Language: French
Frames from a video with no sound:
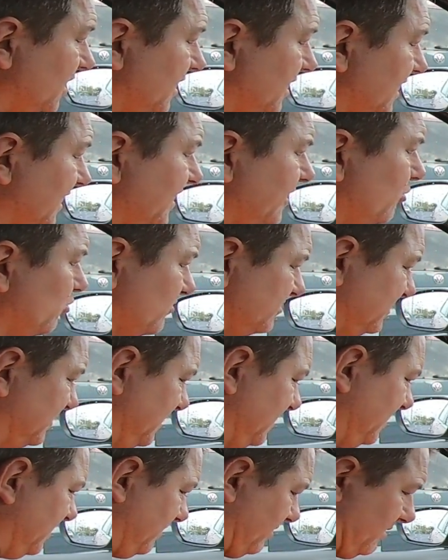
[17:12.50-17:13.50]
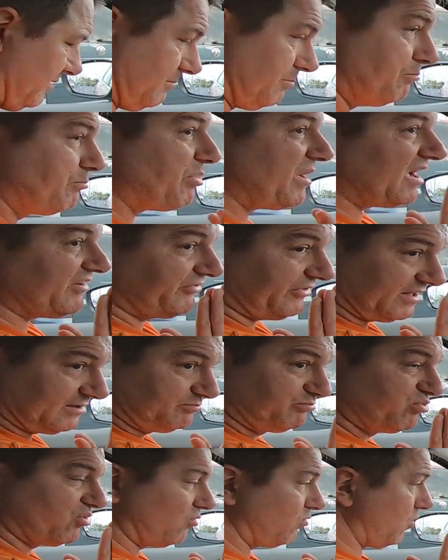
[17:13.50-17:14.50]
Les consignes, parfaites
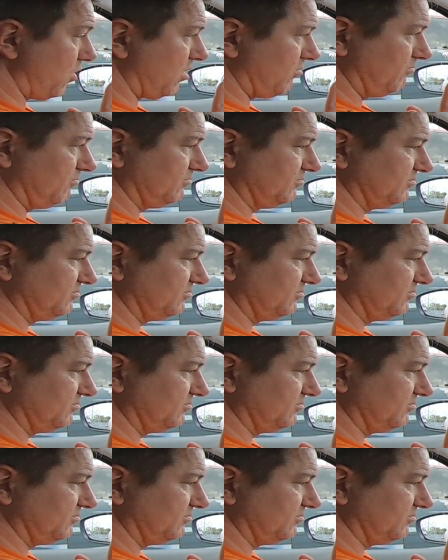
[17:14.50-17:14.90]
pour moi.